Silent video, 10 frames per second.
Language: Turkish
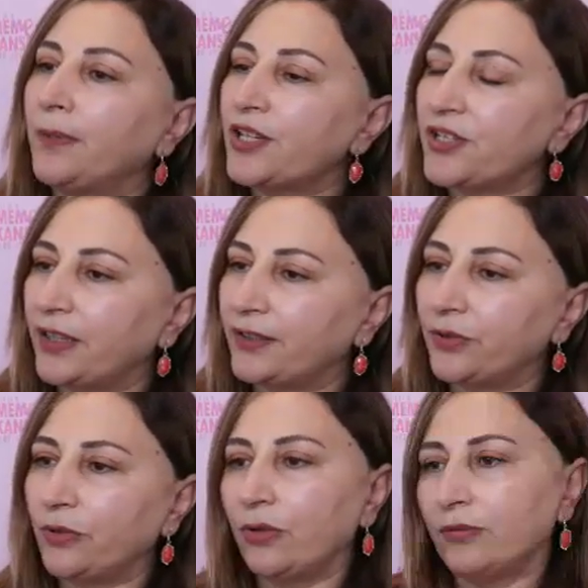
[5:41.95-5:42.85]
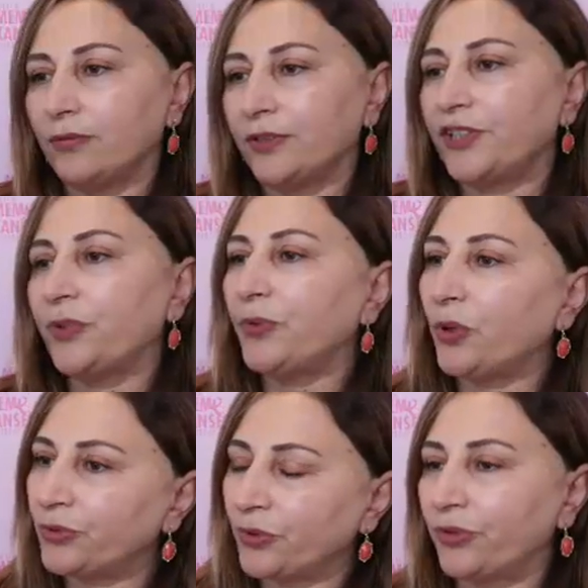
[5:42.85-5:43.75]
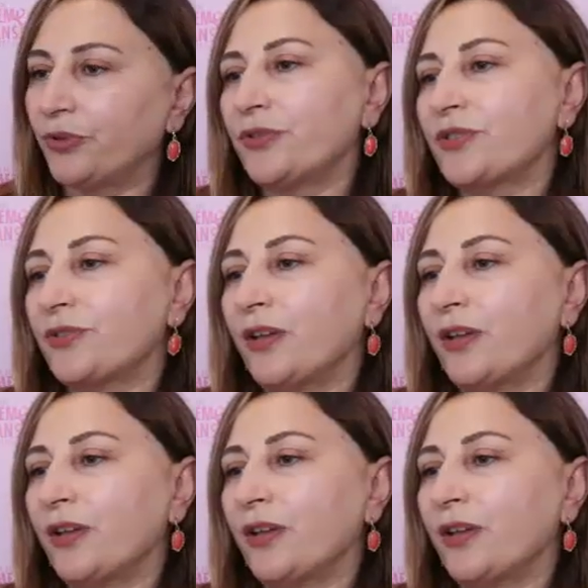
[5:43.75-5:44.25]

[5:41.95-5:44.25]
başlandı 2019